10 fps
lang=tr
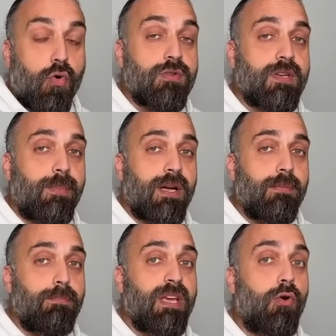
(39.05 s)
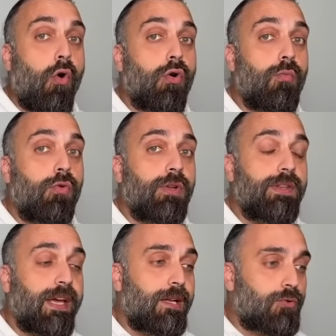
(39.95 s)
o zaman bir
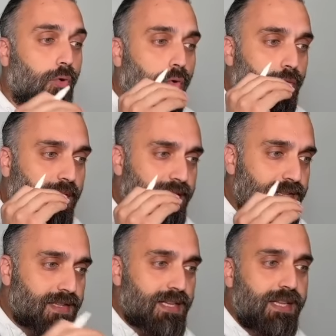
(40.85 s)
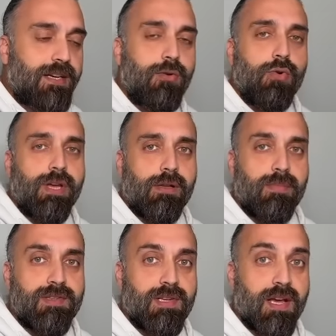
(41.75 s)
hormonla değil doğrudan sinirle
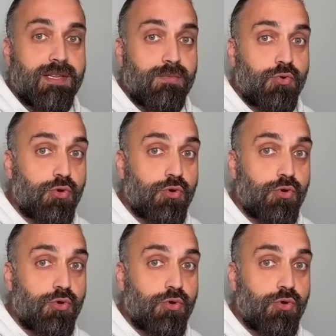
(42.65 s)
uyarılması lazım.